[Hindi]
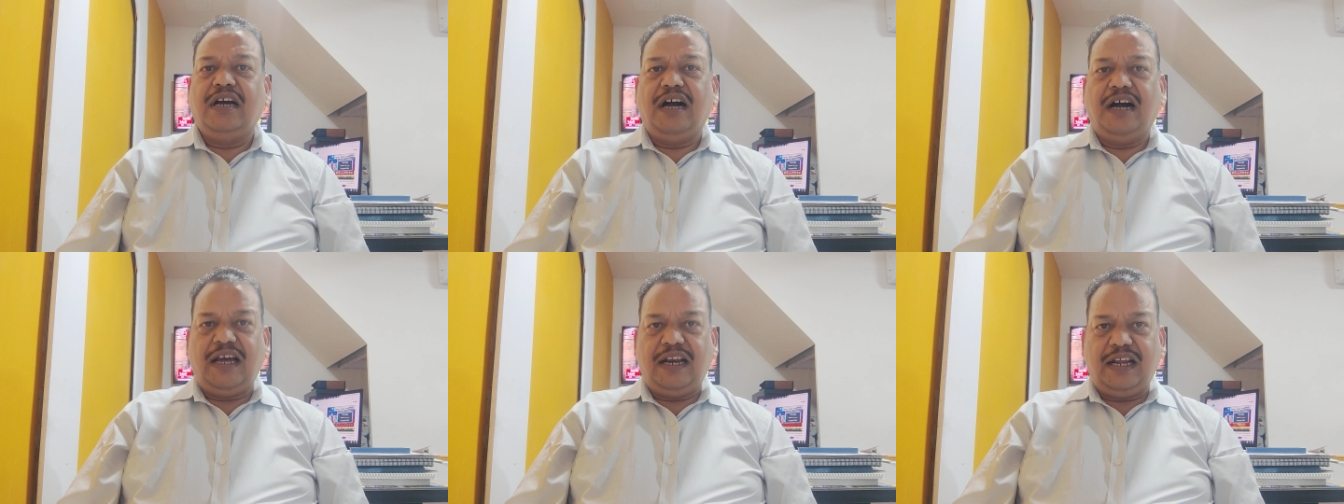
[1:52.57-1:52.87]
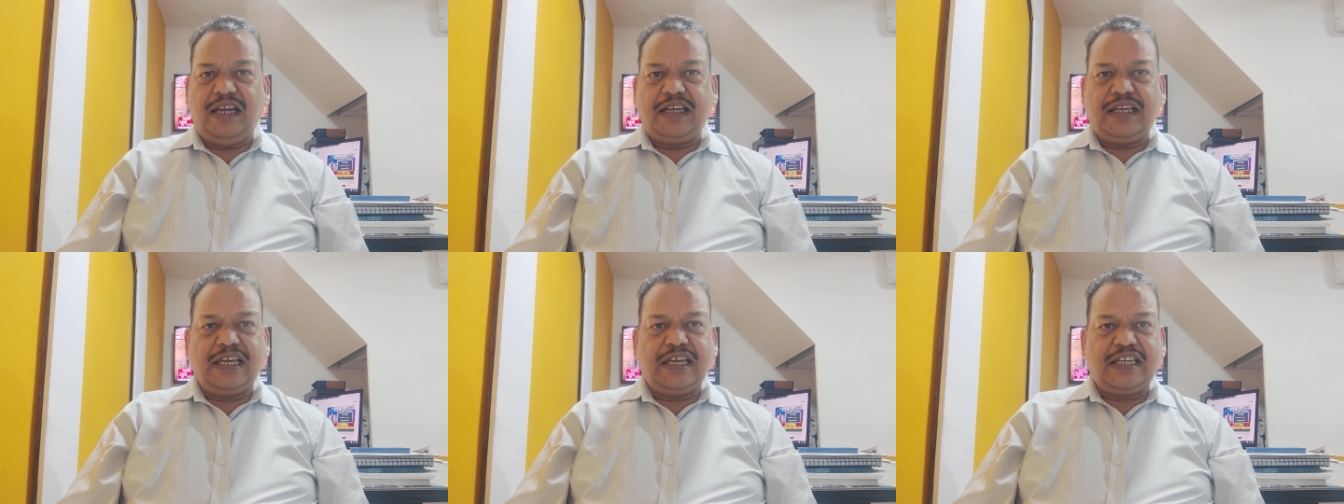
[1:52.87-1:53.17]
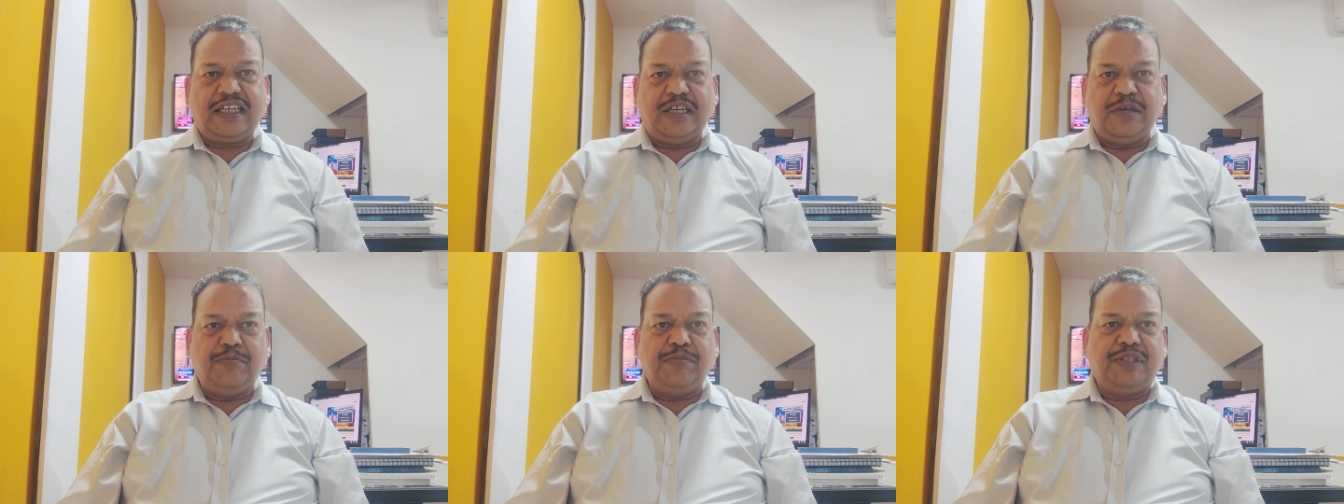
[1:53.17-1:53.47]
हालांकि
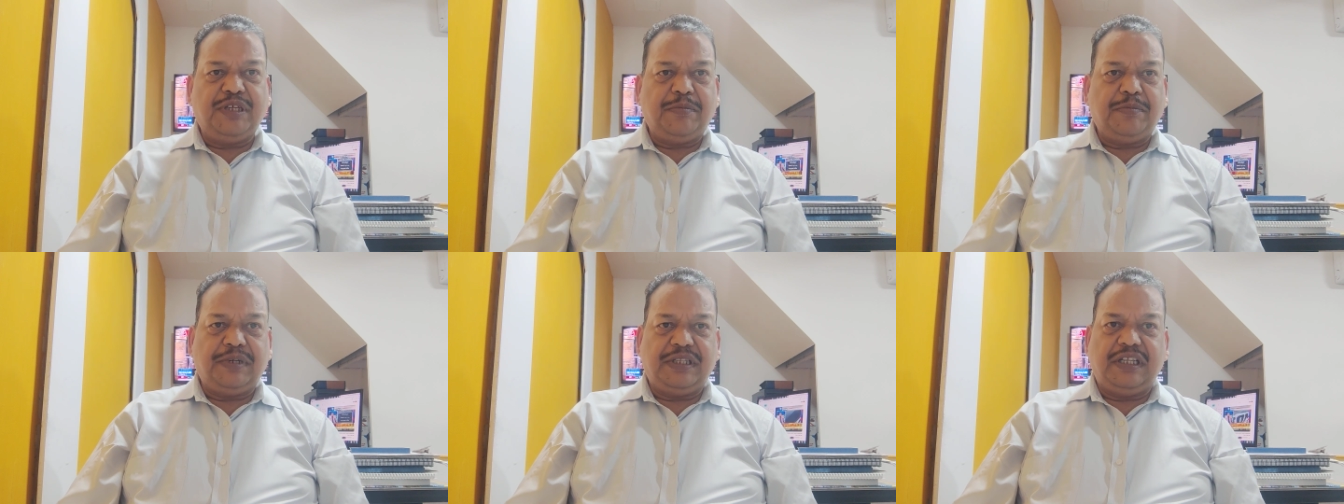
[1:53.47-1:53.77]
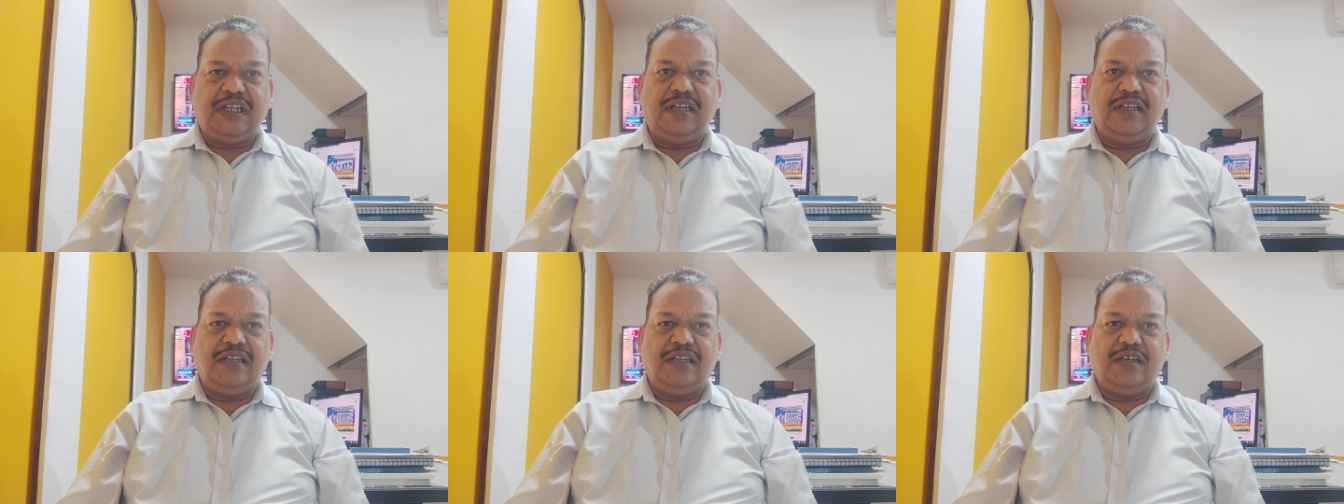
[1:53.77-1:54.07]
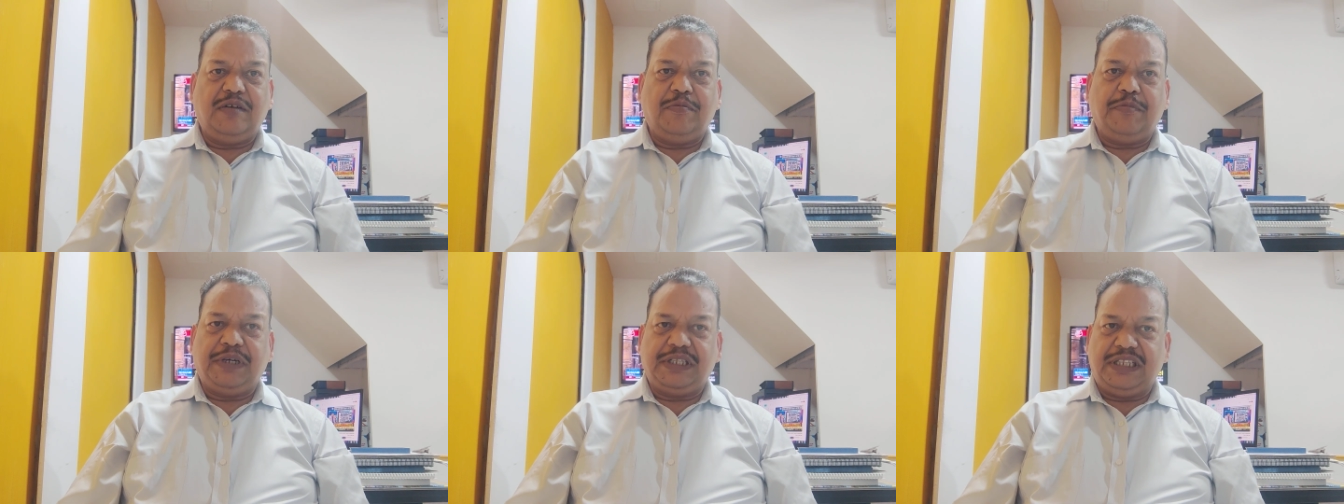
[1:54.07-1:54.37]
कीमतें बदल
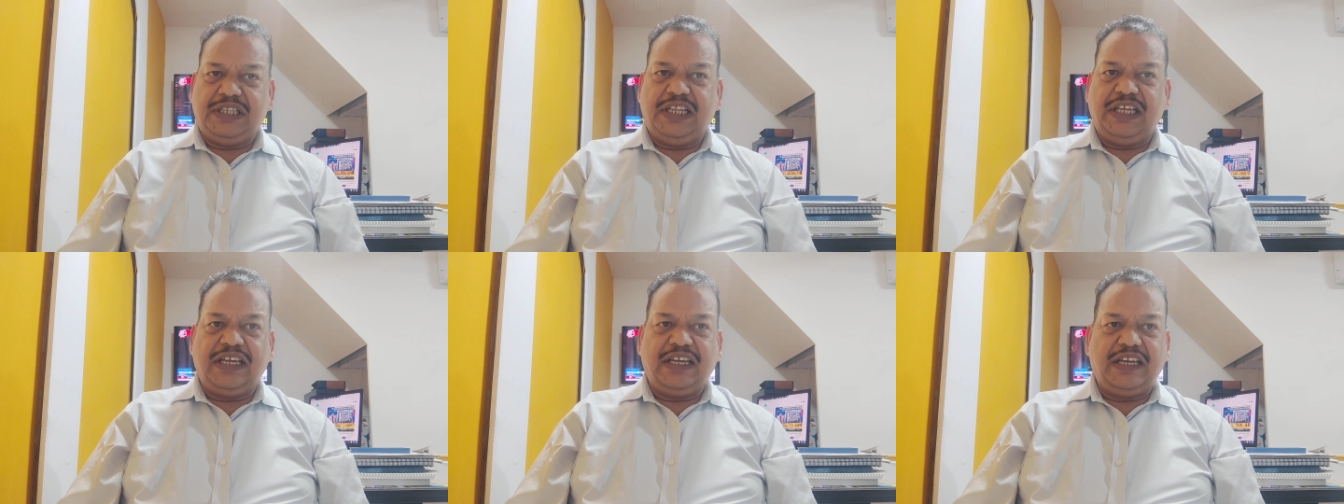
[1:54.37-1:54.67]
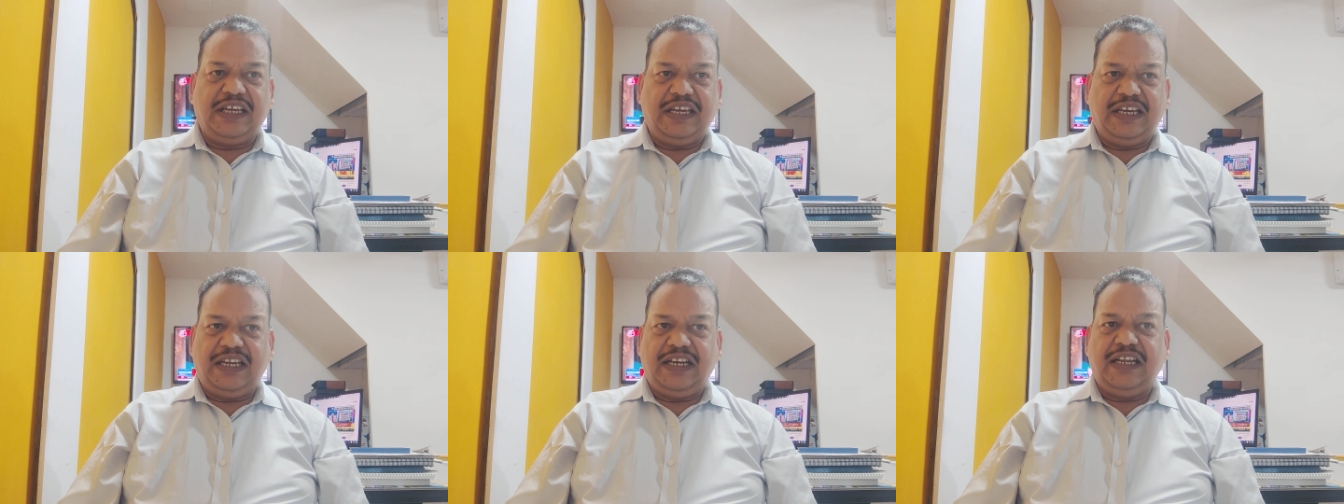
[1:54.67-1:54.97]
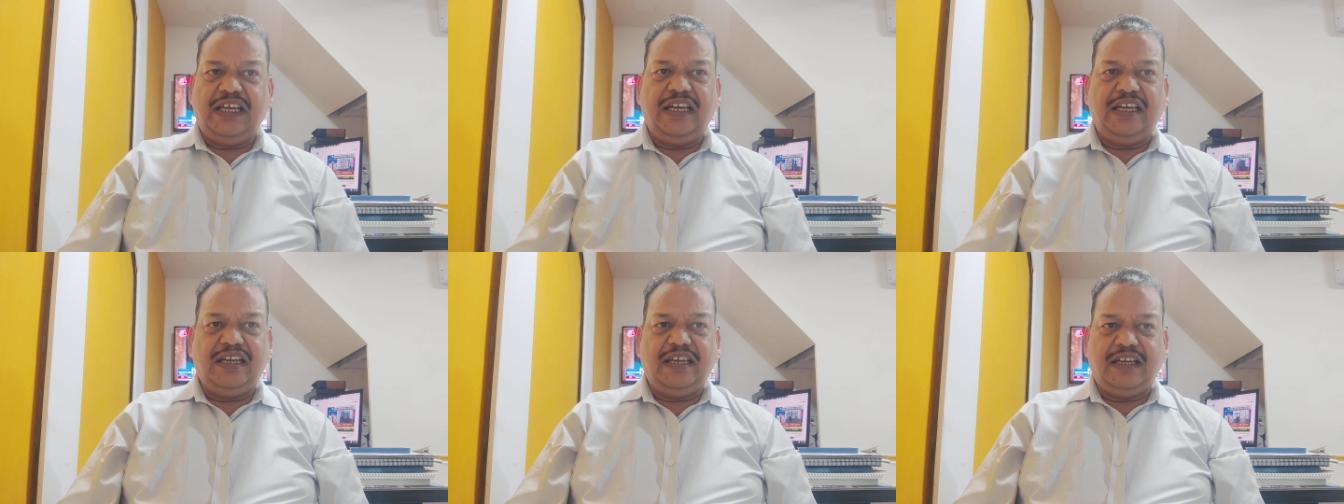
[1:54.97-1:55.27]
बदलेंगी या
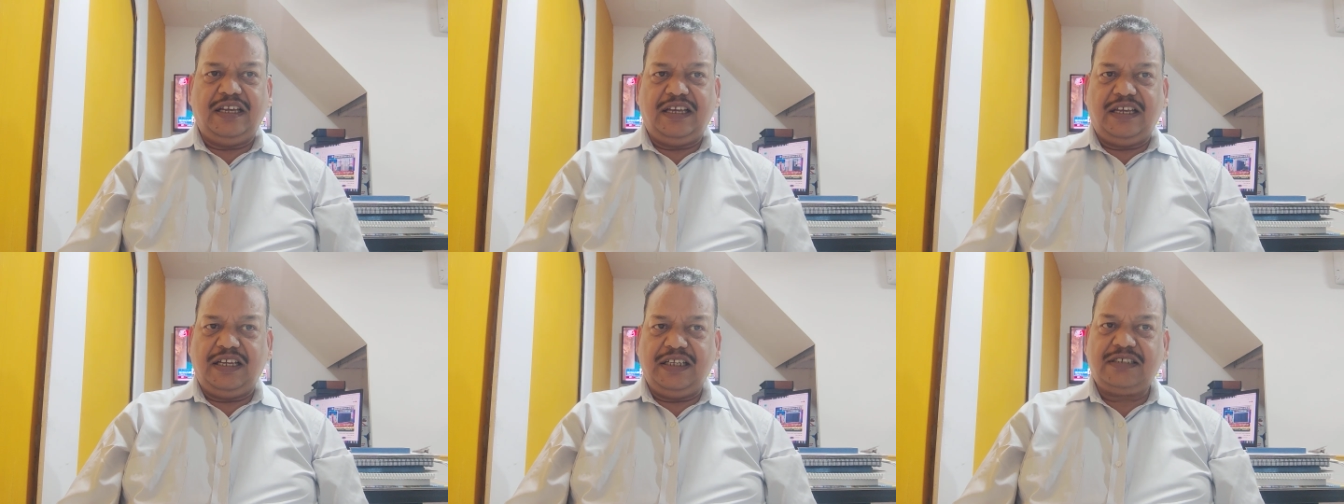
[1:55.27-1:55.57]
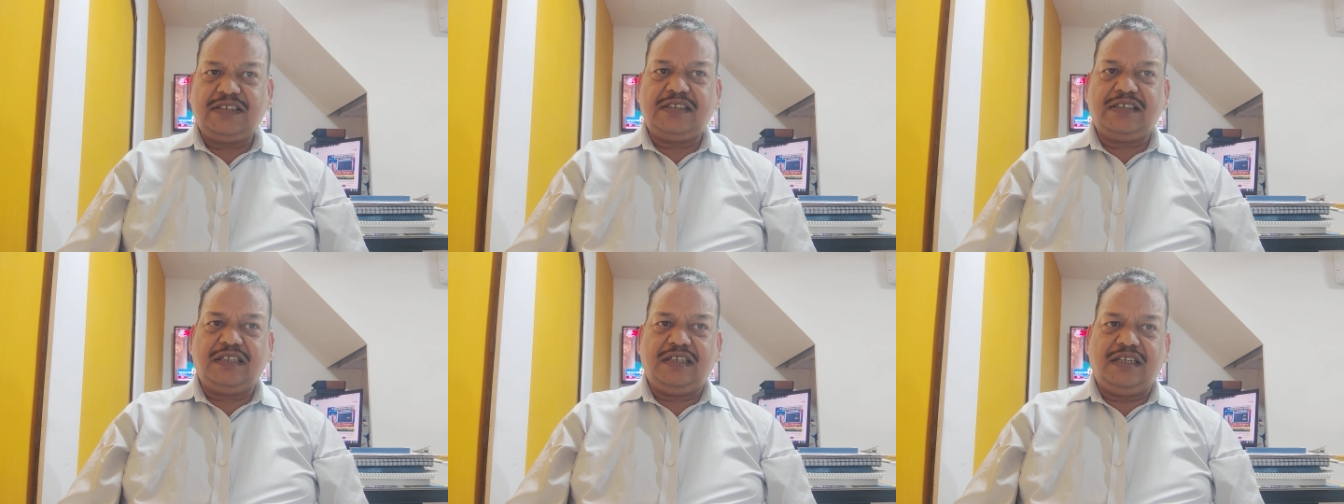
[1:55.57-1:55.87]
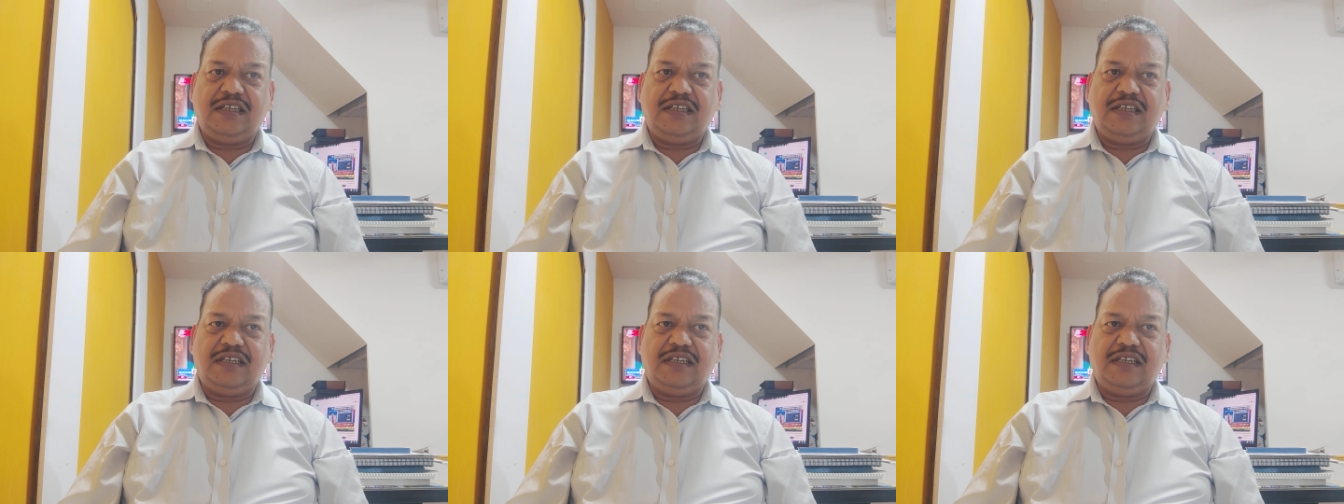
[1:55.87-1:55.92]
नहीं इस